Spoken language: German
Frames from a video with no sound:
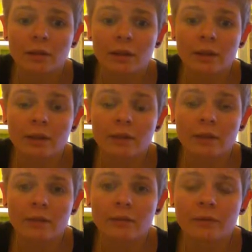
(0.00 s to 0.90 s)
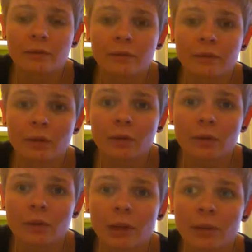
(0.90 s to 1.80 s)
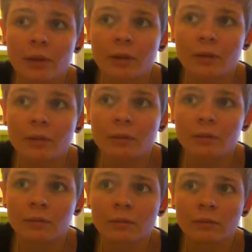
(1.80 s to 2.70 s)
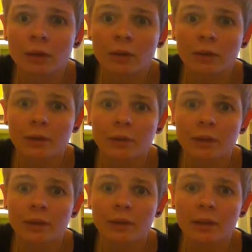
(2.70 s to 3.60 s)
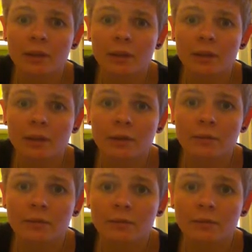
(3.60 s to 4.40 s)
Den Vordruck habe ich genommen aus dem Internet